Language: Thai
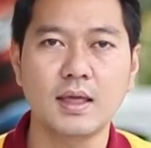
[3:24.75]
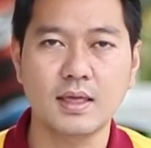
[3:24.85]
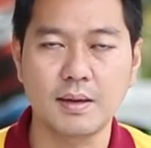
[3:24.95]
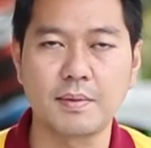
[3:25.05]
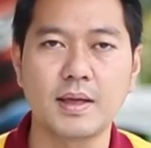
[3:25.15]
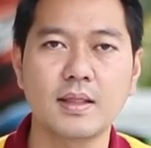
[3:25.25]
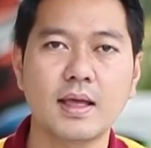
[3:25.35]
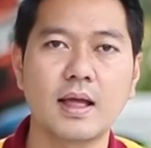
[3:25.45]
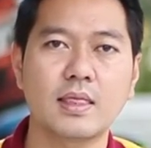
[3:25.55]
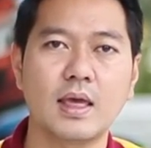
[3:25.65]
เกียร์แบบนี้ใน
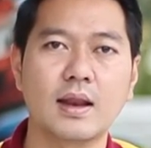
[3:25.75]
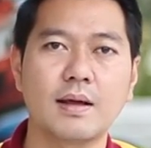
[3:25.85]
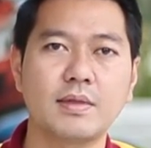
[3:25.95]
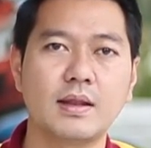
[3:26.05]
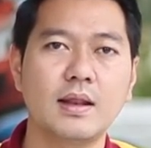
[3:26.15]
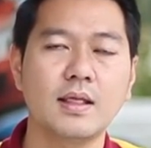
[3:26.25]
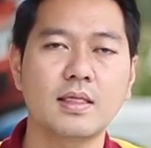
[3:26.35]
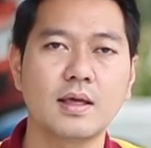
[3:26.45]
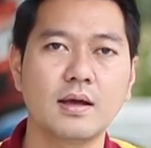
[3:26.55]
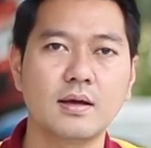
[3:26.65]
การเชนนะครับสิ่งที่ท่าน
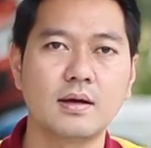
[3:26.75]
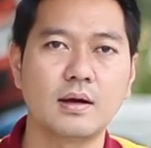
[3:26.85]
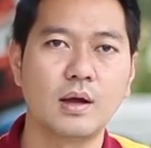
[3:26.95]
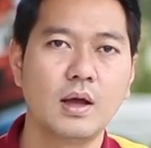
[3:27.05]
จะเจอคือ